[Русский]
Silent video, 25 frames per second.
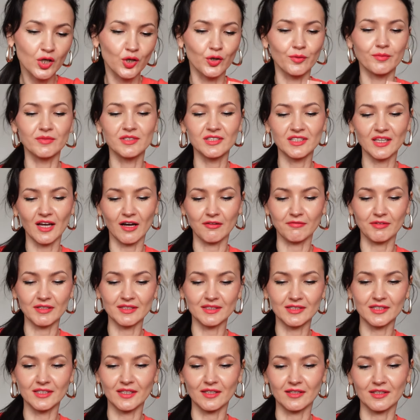У меня в
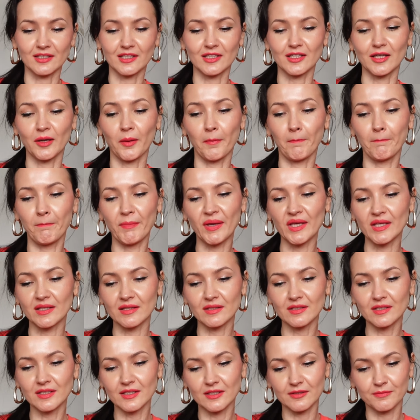оттенке
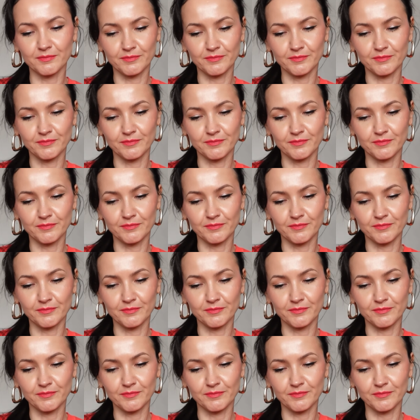Pink,